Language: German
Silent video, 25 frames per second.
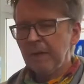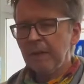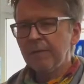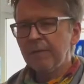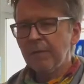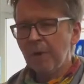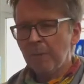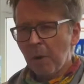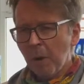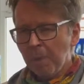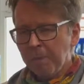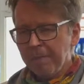
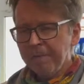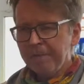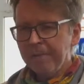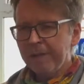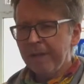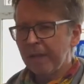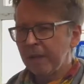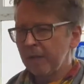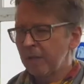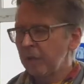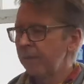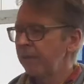vom Hopfen
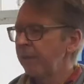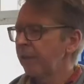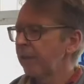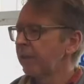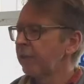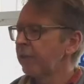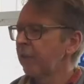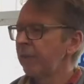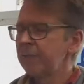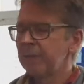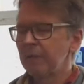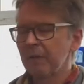her können wir
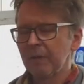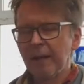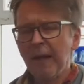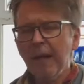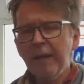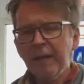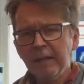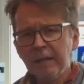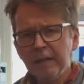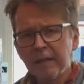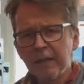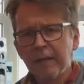schon so
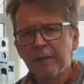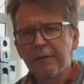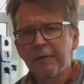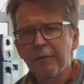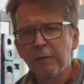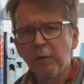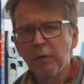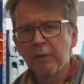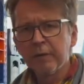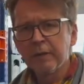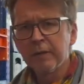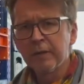leicht, leicht
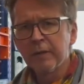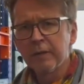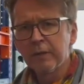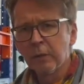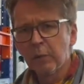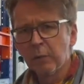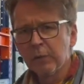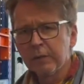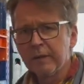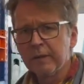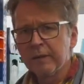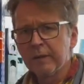fruchtige
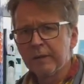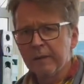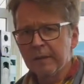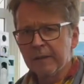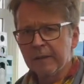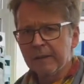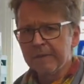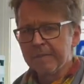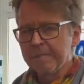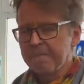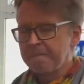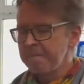Noten
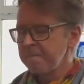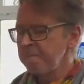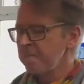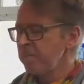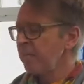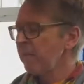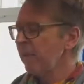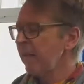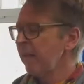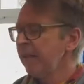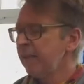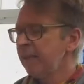riechen,
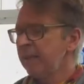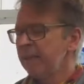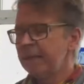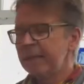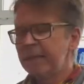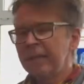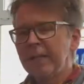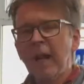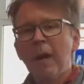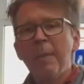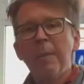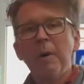
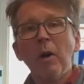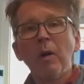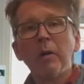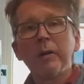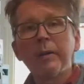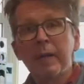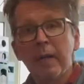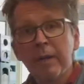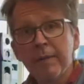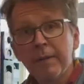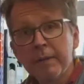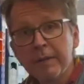die aber auch
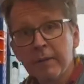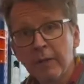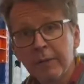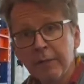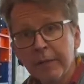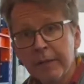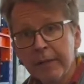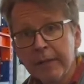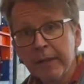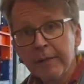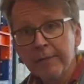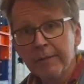teilweise auch von
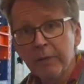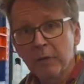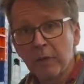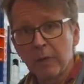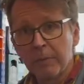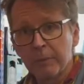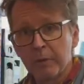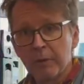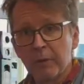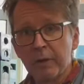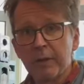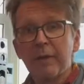der Hefe
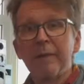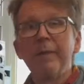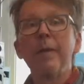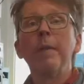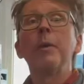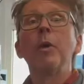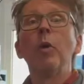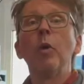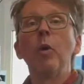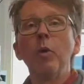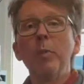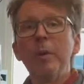kommen können. Denn wir haben
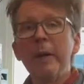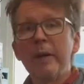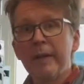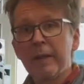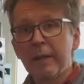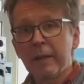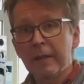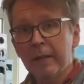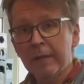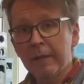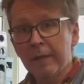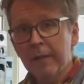eine
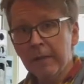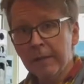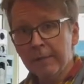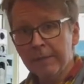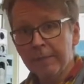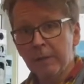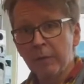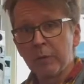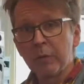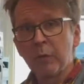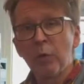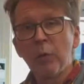obergärige
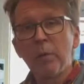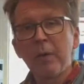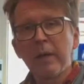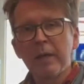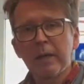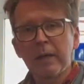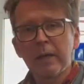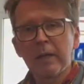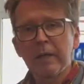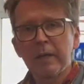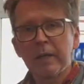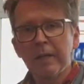Hefe und
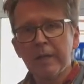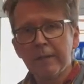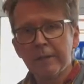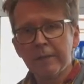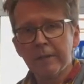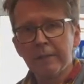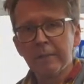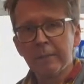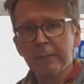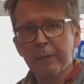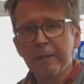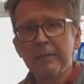obergärige
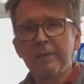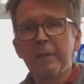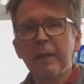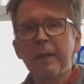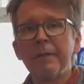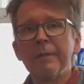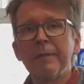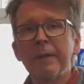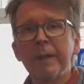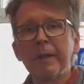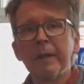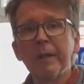Hefen bilden bei der
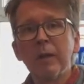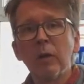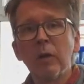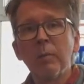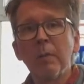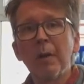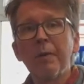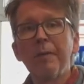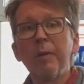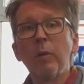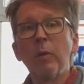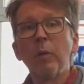Vergärung
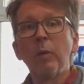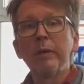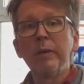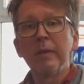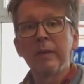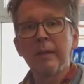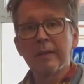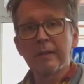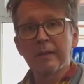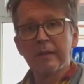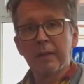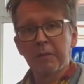mal
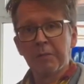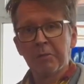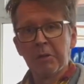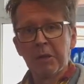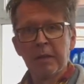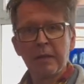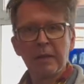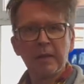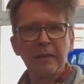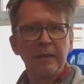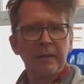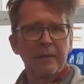Fruchtester.
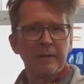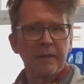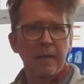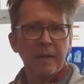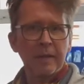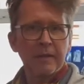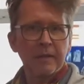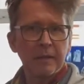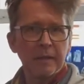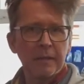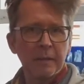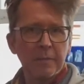Die
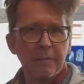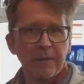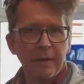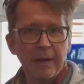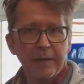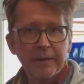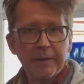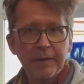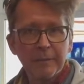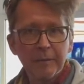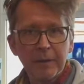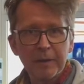zeigen sich im
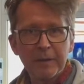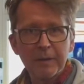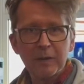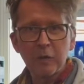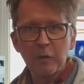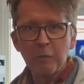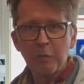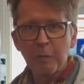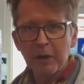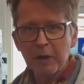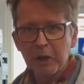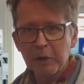Weizenbier
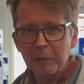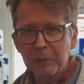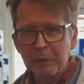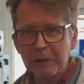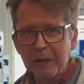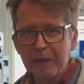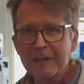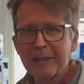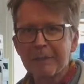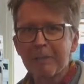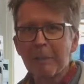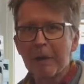zum Beispiel
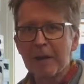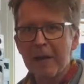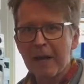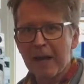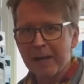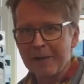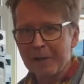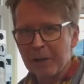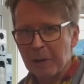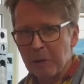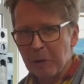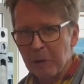als
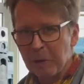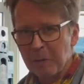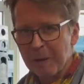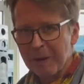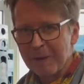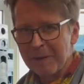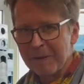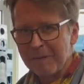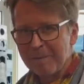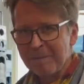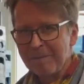Bananenaroma.